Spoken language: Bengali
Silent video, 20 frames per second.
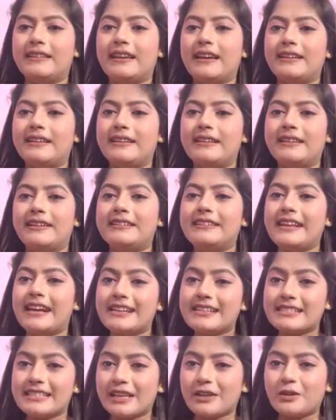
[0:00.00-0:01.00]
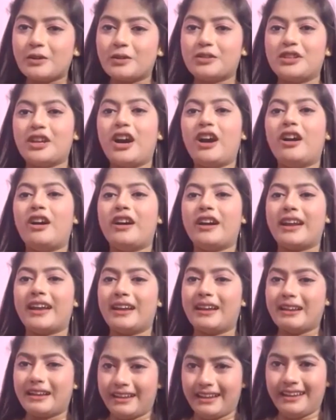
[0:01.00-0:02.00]
দেন রিহার্সেল করতে হয়
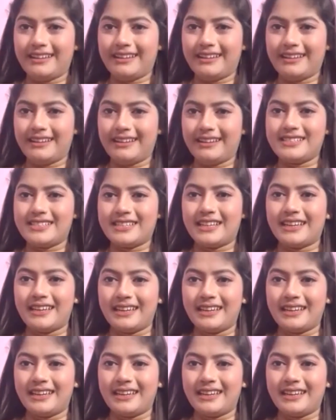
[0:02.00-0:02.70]
এই সেই